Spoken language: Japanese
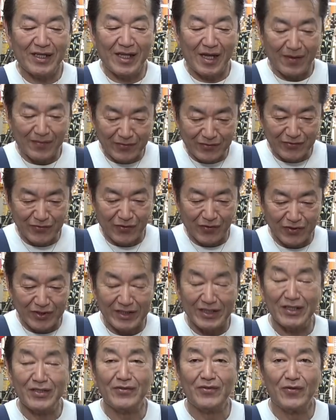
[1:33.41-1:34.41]
ダブル O、
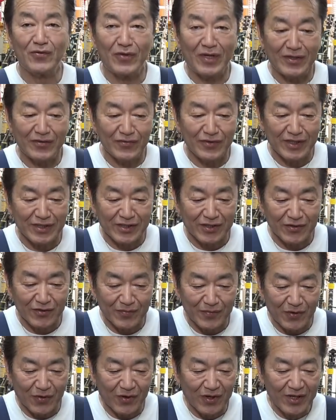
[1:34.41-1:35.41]
シングル O とあるんですけ
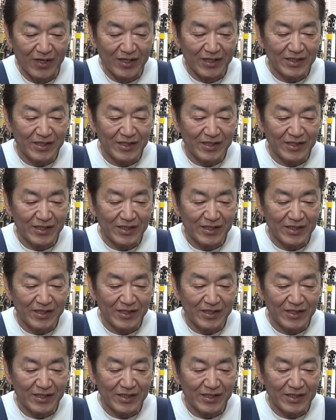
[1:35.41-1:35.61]
ども、